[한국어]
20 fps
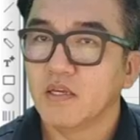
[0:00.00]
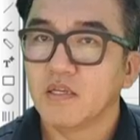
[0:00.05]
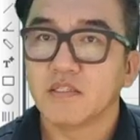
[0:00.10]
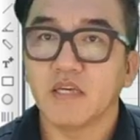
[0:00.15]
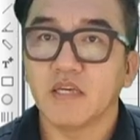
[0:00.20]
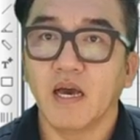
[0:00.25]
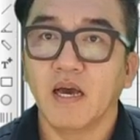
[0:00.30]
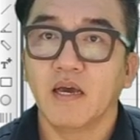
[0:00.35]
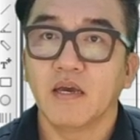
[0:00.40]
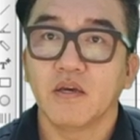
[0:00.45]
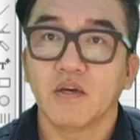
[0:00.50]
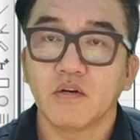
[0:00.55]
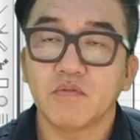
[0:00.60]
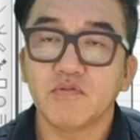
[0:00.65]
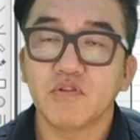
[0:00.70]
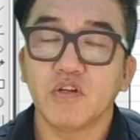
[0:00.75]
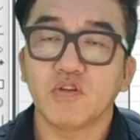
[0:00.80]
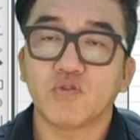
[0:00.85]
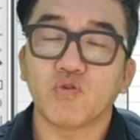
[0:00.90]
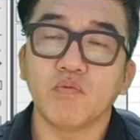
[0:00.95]
자,
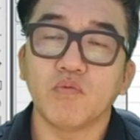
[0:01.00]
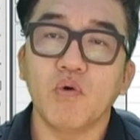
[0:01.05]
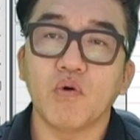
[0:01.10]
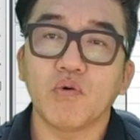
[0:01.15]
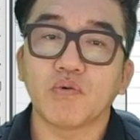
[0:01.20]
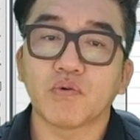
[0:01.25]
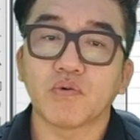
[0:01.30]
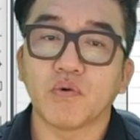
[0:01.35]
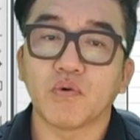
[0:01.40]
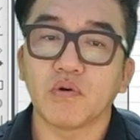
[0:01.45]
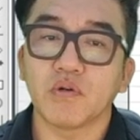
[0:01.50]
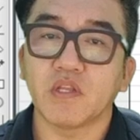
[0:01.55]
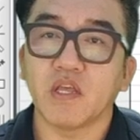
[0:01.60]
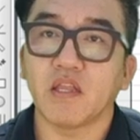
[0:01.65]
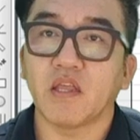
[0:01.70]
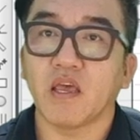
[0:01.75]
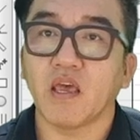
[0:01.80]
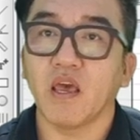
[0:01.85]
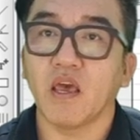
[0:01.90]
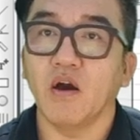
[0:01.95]
여러분들이 종목 고를 때
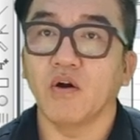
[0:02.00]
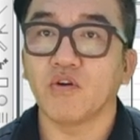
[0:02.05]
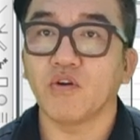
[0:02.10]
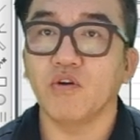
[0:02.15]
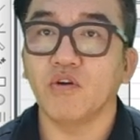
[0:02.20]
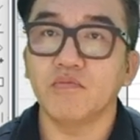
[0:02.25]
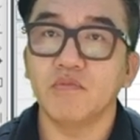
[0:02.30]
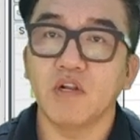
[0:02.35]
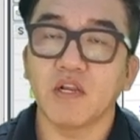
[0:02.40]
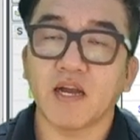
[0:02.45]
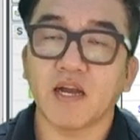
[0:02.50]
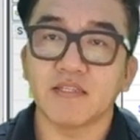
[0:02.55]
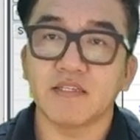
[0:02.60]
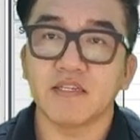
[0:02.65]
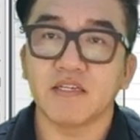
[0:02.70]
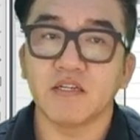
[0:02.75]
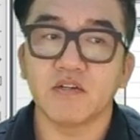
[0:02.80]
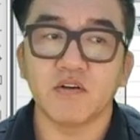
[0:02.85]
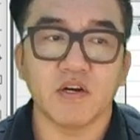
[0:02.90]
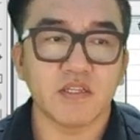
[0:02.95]
되게 어려움을
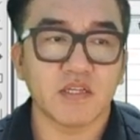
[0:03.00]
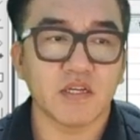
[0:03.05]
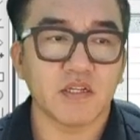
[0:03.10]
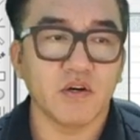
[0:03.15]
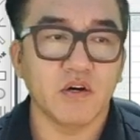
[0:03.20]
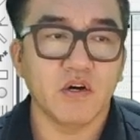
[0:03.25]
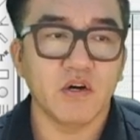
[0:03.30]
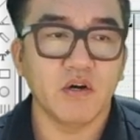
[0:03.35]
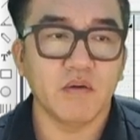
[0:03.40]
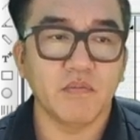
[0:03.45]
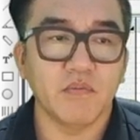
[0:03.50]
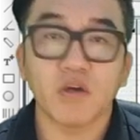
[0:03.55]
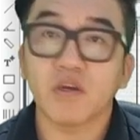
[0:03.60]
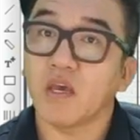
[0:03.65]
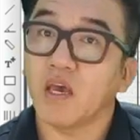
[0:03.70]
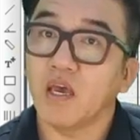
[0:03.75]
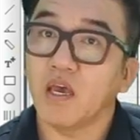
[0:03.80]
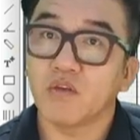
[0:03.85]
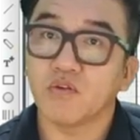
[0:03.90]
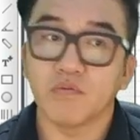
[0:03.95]
가지시는 것 같아서 몇
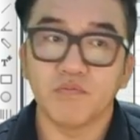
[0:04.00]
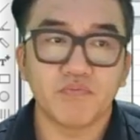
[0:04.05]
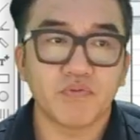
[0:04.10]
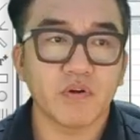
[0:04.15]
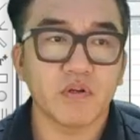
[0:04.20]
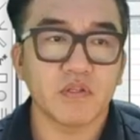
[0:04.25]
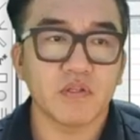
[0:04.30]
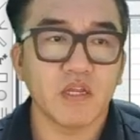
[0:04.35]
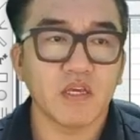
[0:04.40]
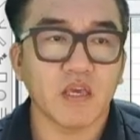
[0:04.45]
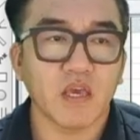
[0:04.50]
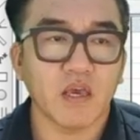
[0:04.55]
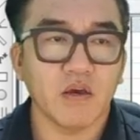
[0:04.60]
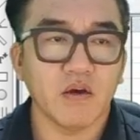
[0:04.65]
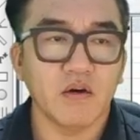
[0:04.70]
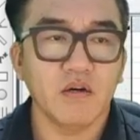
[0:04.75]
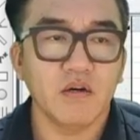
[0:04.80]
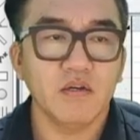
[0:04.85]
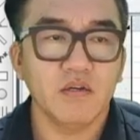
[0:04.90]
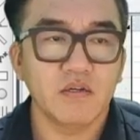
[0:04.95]
개 좀 풀어
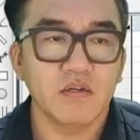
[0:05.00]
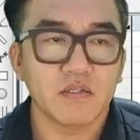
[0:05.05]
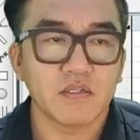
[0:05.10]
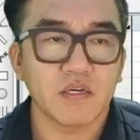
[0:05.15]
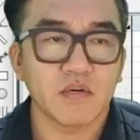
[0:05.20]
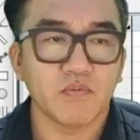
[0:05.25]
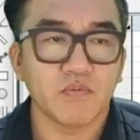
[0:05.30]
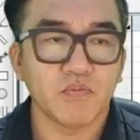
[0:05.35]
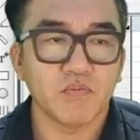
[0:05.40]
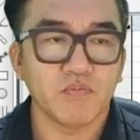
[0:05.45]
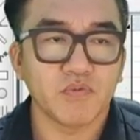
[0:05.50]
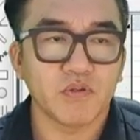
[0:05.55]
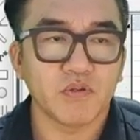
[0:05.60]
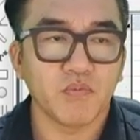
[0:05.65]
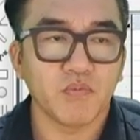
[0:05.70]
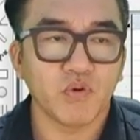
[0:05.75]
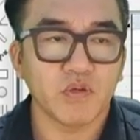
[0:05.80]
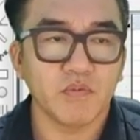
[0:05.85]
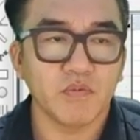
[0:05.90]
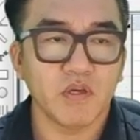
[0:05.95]
드릴게요. 지금
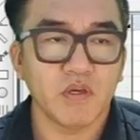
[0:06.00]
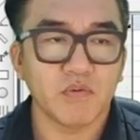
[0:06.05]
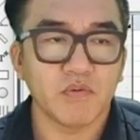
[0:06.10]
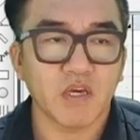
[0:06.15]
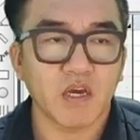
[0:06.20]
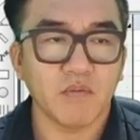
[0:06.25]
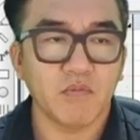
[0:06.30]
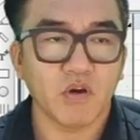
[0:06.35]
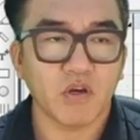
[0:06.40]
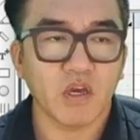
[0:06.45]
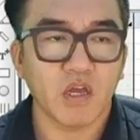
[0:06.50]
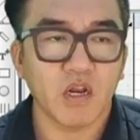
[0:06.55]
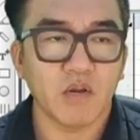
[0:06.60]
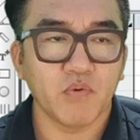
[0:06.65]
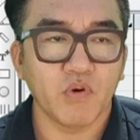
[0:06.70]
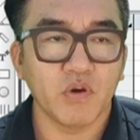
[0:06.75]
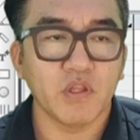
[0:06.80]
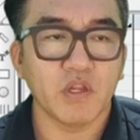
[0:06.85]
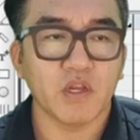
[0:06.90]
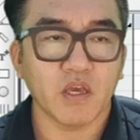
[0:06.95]
보시면 제가 몇 개 하나
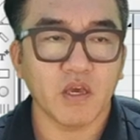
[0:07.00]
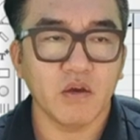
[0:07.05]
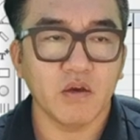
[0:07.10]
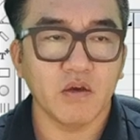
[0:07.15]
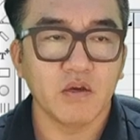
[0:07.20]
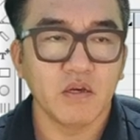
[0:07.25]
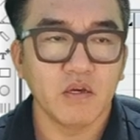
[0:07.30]
보여드릴게요.